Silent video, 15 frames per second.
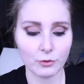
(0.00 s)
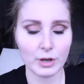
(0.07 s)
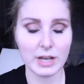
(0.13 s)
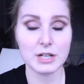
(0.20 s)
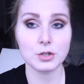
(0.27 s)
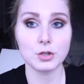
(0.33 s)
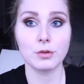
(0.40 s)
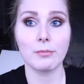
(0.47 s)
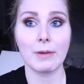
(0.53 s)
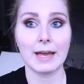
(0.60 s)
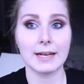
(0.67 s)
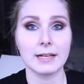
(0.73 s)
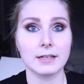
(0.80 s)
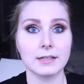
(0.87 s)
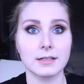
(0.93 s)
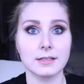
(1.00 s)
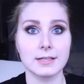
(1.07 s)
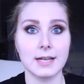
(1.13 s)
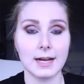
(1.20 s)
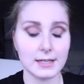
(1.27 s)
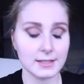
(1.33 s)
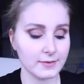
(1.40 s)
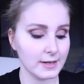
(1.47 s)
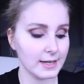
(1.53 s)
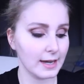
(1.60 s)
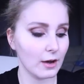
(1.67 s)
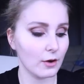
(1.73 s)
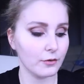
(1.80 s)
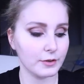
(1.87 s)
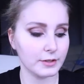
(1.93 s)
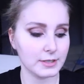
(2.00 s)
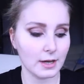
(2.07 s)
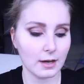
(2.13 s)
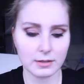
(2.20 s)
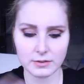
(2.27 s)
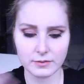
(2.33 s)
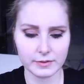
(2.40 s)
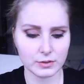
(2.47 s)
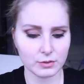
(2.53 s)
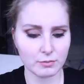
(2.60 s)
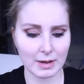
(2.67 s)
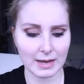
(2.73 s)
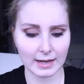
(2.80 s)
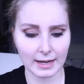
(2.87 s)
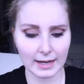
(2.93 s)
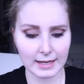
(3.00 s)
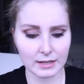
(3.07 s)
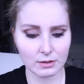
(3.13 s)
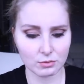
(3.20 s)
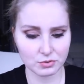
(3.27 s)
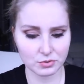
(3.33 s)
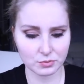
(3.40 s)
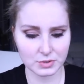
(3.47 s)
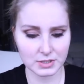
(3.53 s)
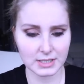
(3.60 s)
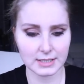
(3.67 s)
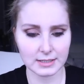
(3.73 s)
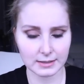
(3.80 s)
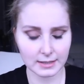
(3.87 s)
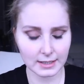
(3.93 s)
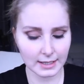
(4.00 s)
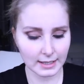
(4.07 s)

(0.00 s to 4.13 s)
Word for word: vorher schon meine Tagespflege aufgetragen, sowieso meine Reinigungsroutine